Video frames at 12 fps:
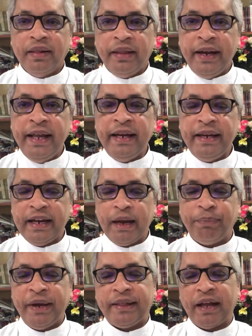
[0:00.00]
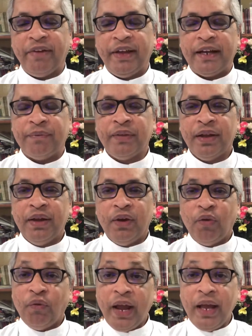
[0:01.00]
திடீர் இறப்பை தவிர
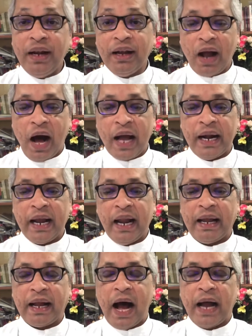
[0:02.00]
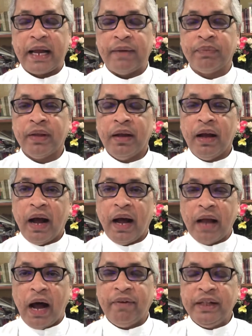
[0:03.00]
வேறு காரணங்களுக்காக
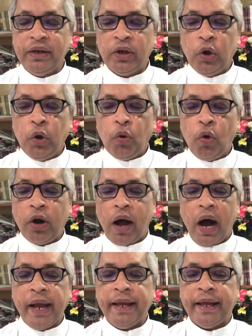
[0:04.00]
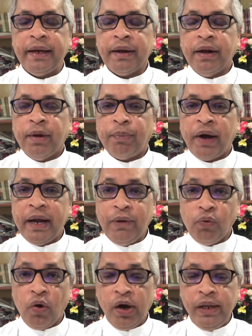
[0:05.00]
அதாவது ஒரு ஆயர் பணி
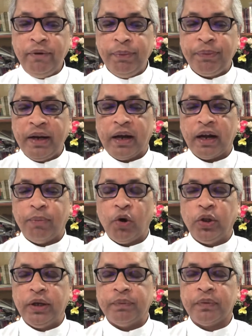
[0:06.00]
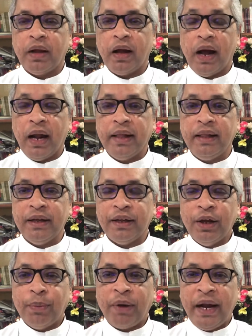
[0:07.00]
ஓய்வு பெறுகிற போது அல்லது
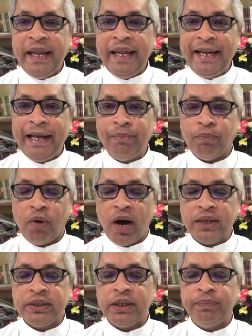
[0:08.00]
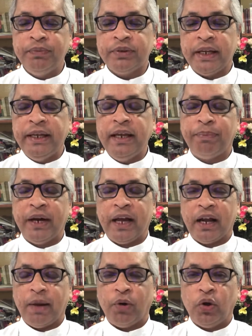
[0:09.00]
பணியிட மாற்றம்
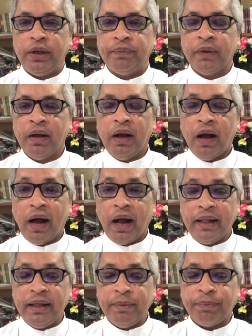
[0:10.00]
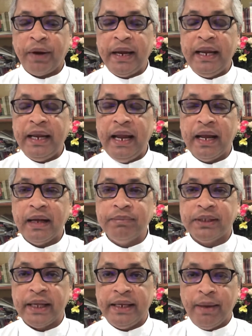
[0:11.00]
செய்யப்படுகிற போது அல்லது பணி
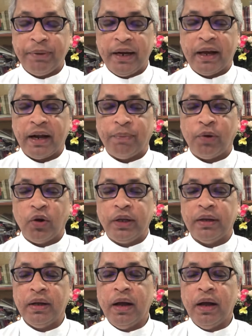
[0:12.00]
நீக்கம் செய்யப்படுகிற போது